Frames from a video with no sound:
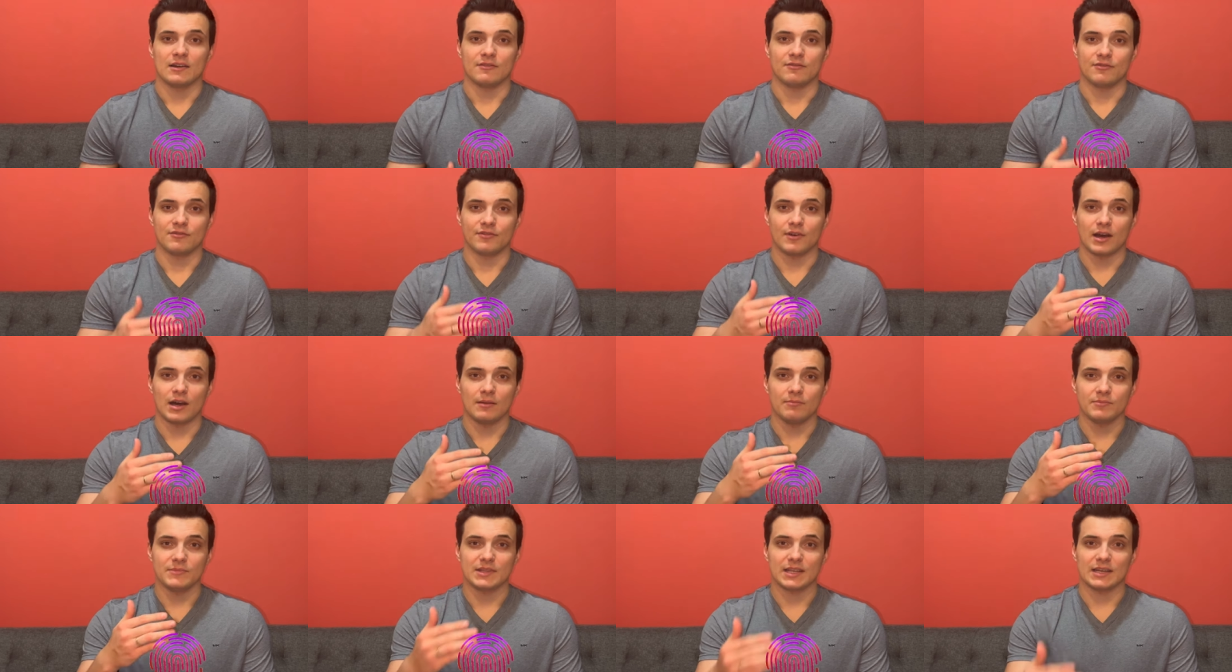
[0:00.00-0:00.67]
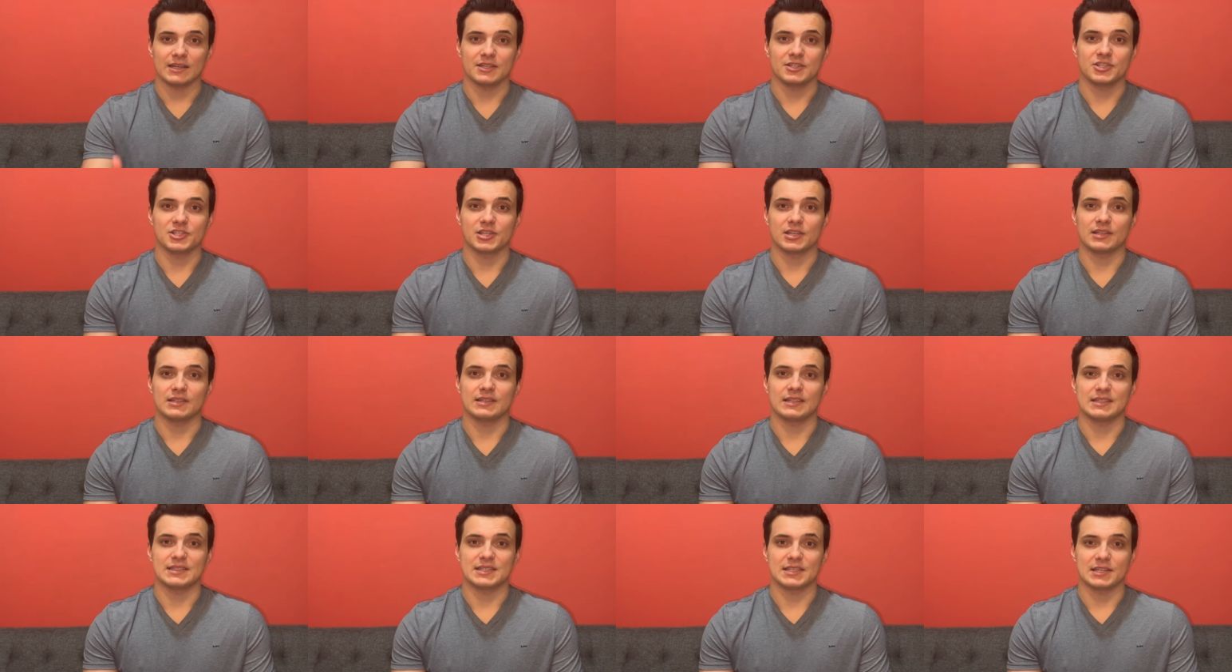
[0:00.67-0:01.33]
вам также
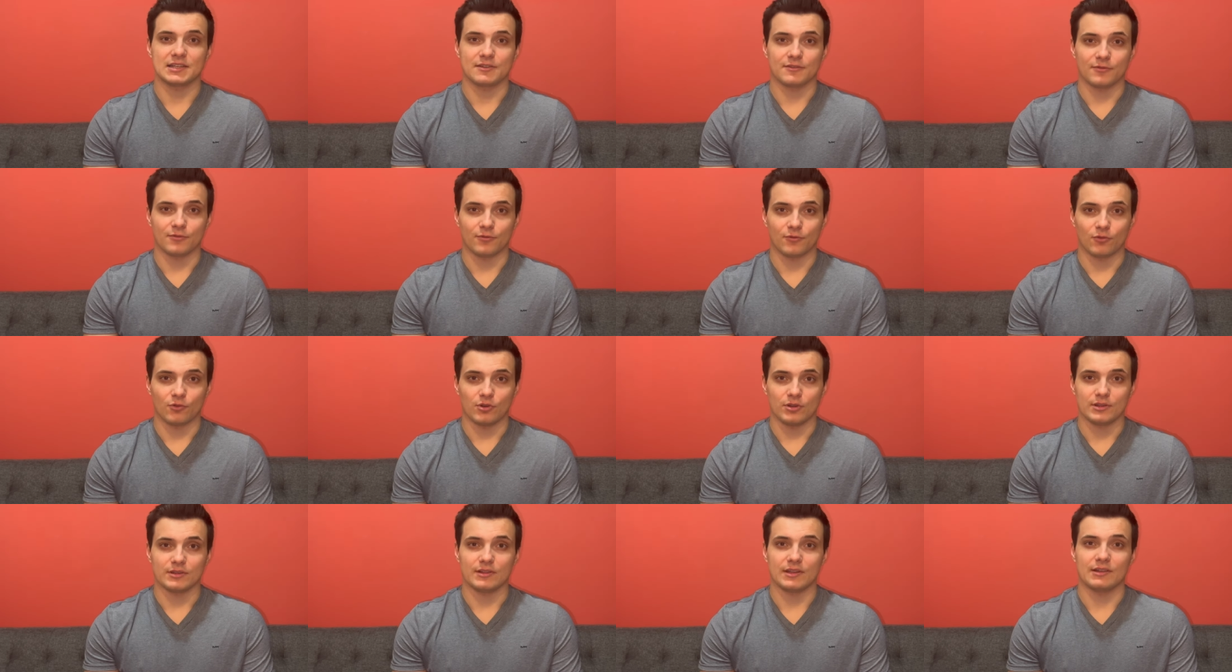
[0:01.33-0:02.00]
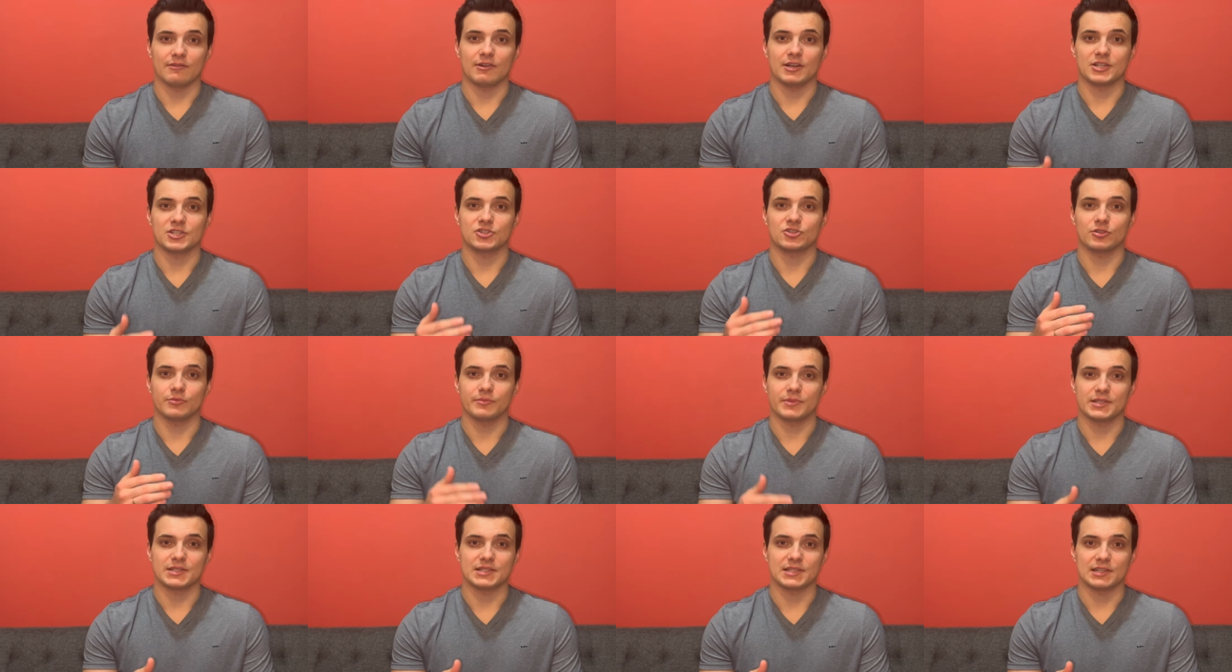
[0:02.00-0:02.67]
на телефон, на ваш
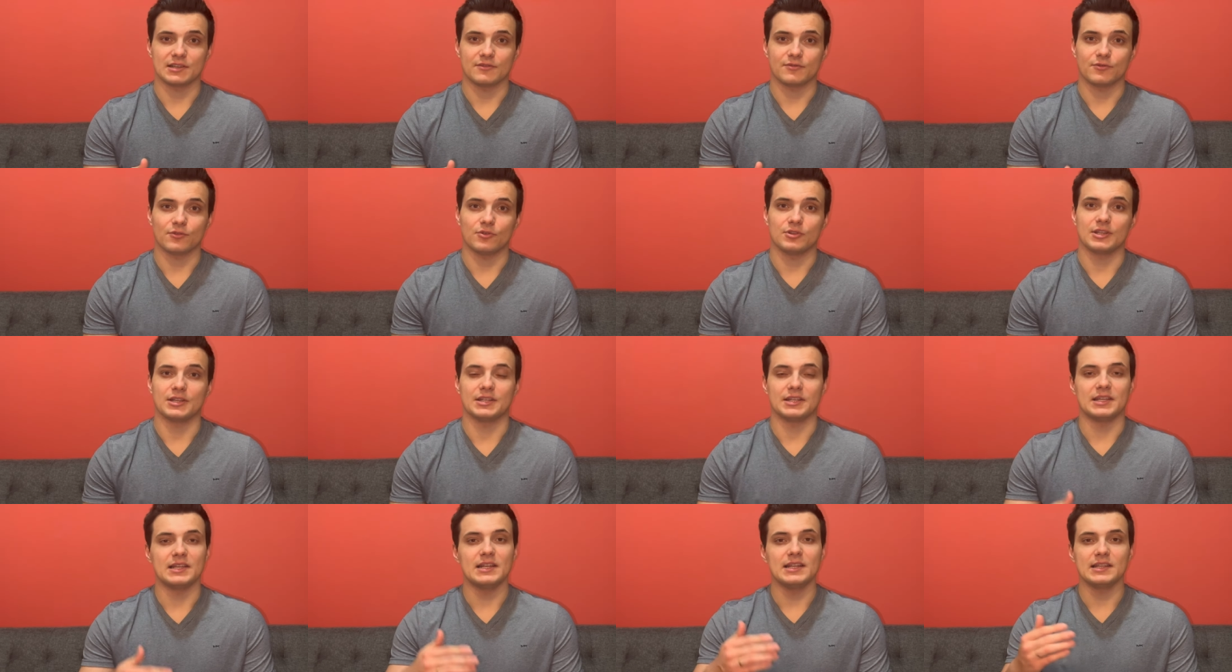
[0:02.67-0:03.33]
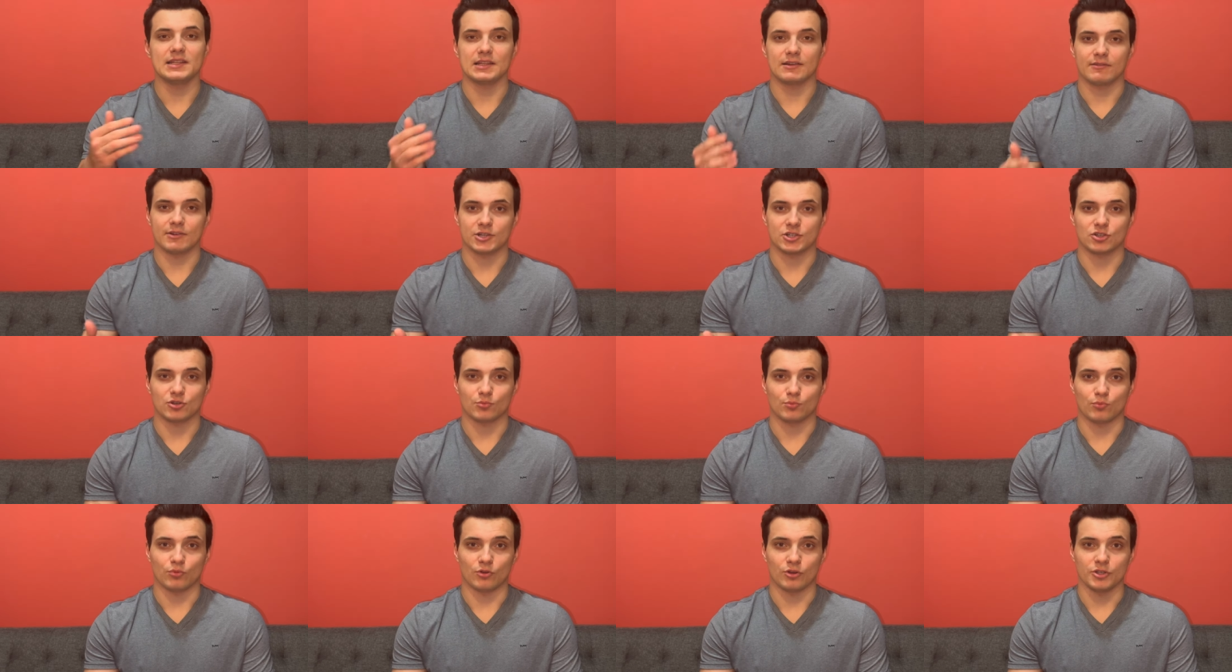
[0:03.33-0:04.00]
номер телефона или на вашу
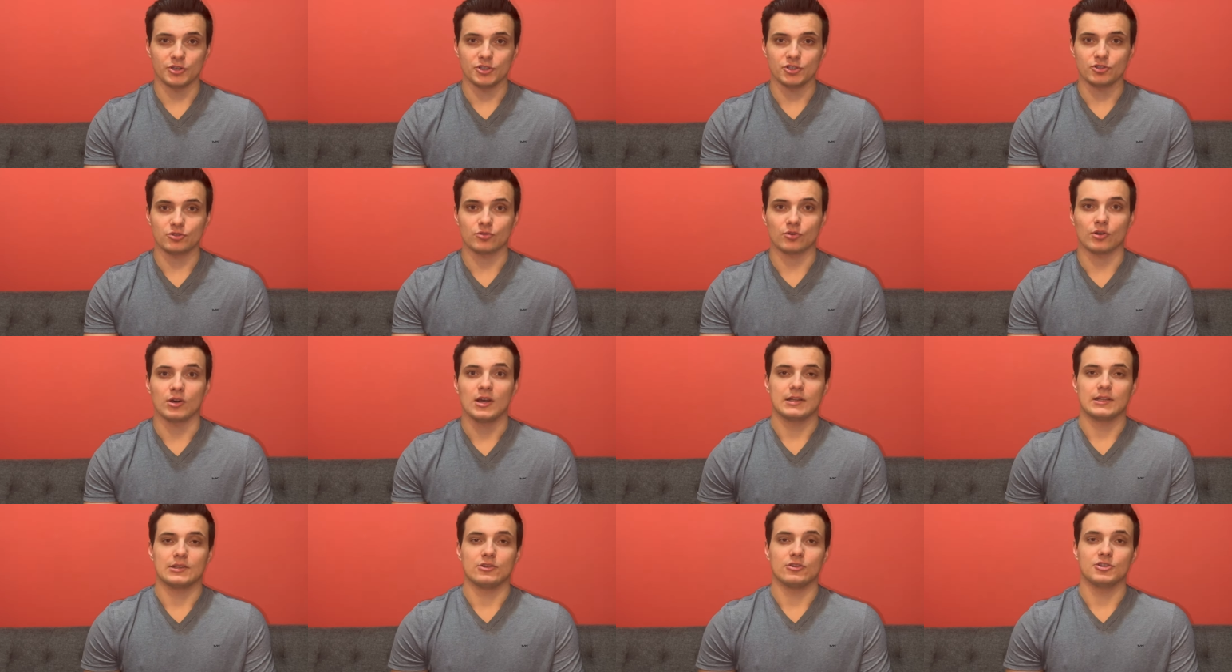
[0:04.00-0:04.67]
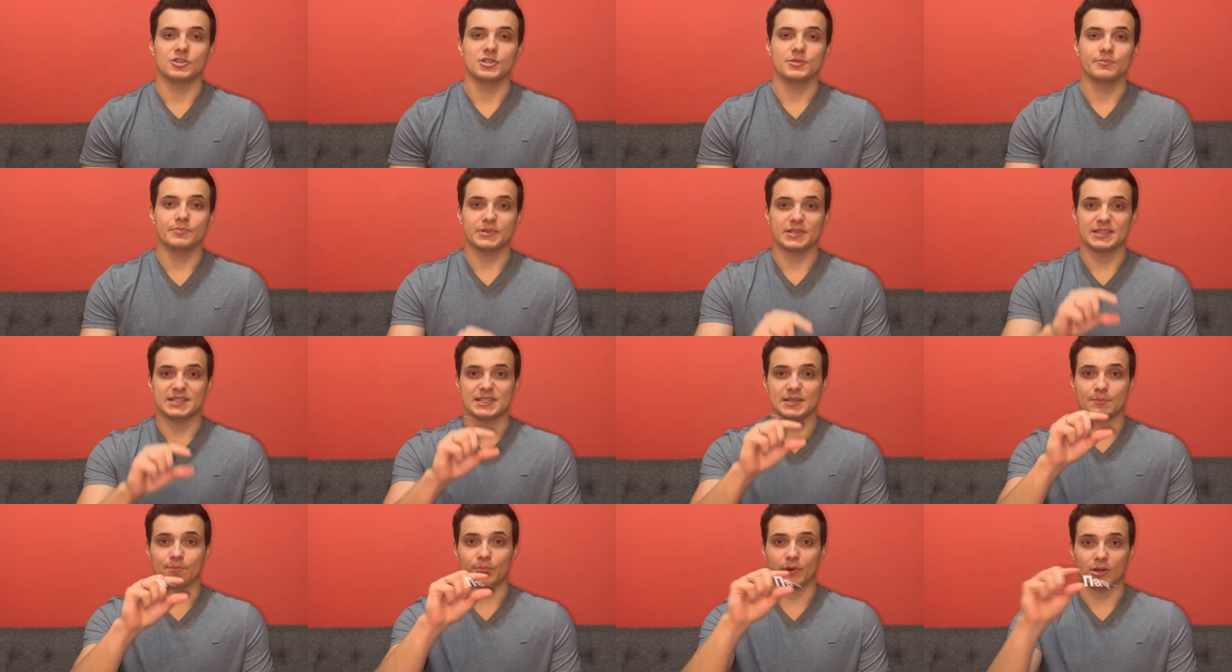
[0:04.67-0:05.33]
почту должен
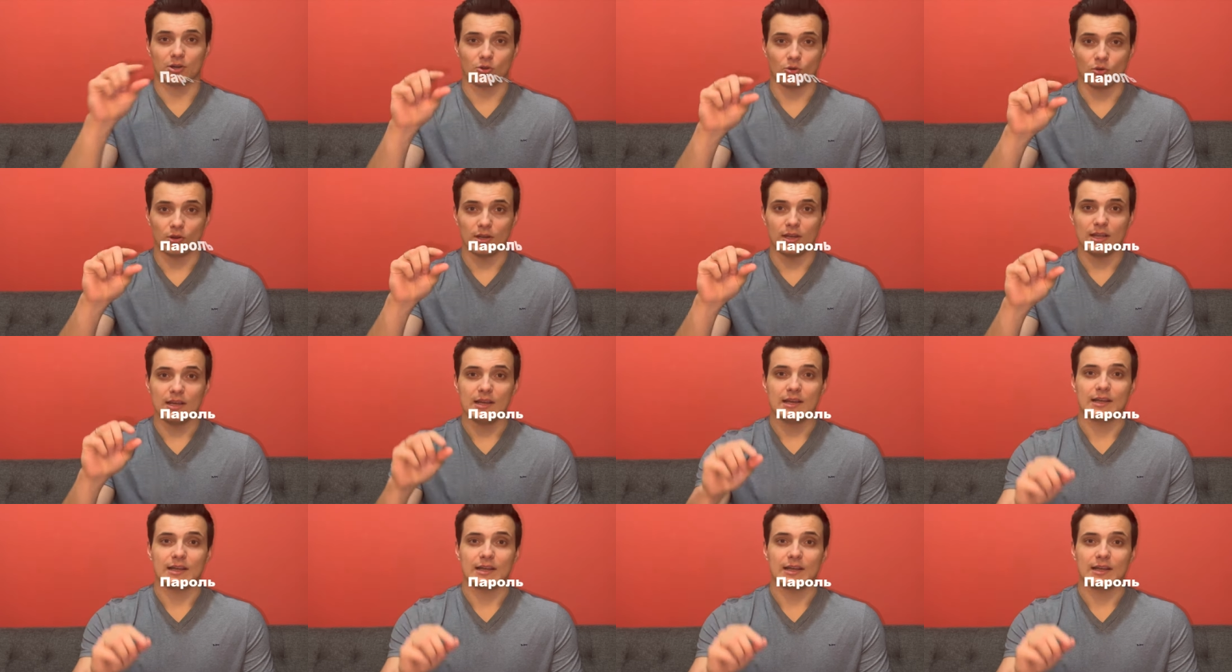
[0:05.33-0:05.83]
прийти пароль,